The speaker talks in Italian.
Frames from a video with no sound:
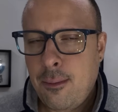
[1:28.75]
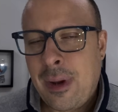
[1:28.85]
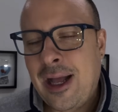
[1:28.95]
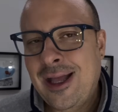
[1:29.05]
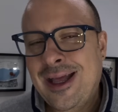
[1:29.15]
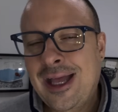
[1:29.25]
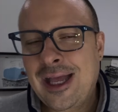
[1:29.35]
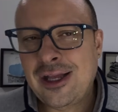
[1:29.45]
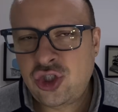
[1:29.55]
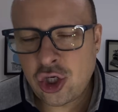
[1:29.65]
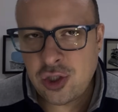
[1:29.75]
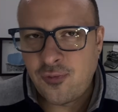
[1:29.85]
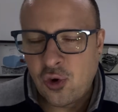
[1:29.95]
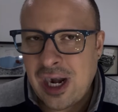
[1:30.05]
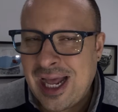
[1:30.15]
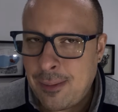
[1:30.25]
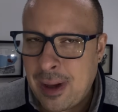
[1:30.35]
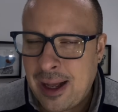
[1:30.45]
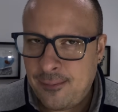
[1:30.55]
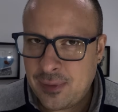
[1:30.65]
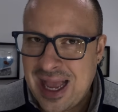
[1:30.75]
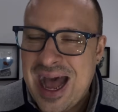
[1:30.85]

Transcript: Ma eh, Giorgio Forlani, ma